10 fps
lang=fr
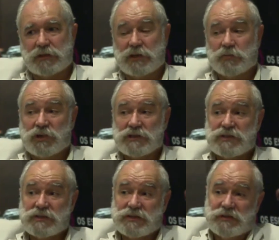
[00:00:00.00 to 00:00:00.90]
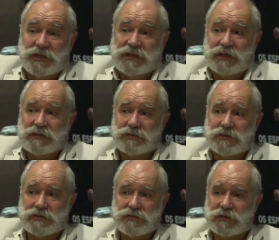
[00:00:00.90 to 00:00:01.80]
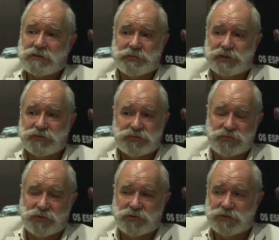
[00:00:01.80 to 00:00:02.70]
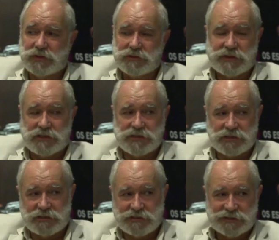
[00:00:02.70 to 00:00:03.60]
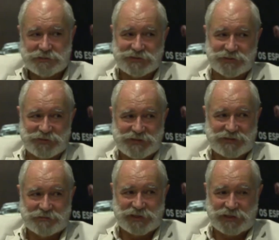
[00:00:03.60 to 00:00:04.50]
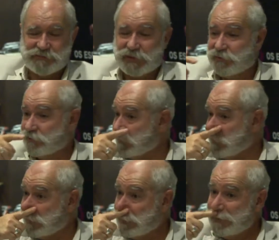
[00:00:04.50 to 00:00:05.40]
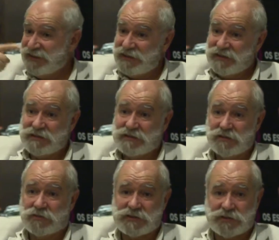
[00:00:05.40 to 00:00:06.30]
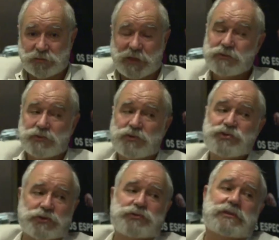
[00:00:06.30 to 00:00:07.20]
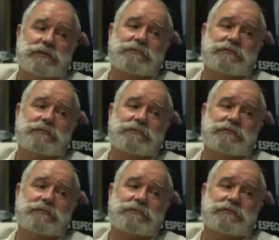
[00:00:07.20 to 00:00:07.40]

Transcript: et moi, ce qui m'intéresse dans cette histoire, c'est pas du tout le côté nostalgique des années 70, ça ne m'intéresse pas du tout ça. C'est en quoi ça nous parle de nous aujourd'hui.